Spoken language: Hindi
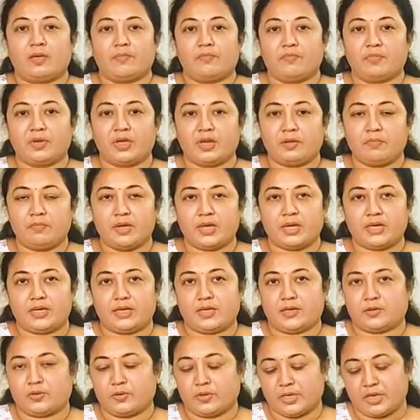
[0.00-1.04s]
मेरी बेटी
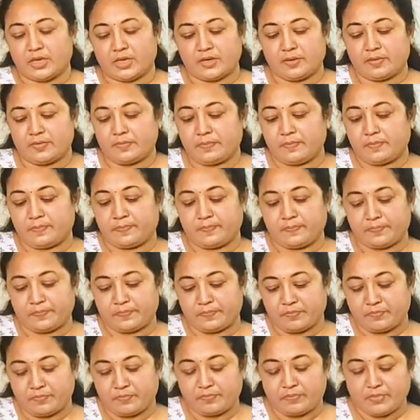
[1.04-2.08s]
को ये
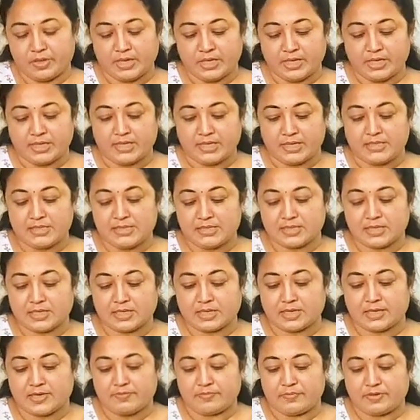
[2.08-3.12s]
मेडिकल से
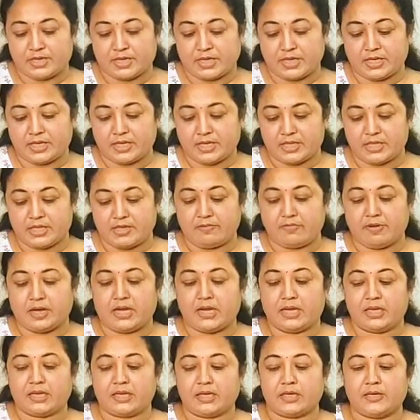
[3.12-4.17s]
गिफ्ट आई है दिवाली
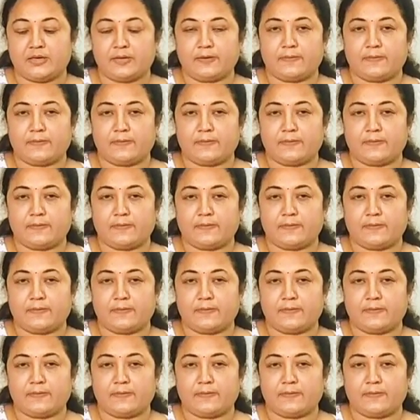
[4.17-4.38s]
की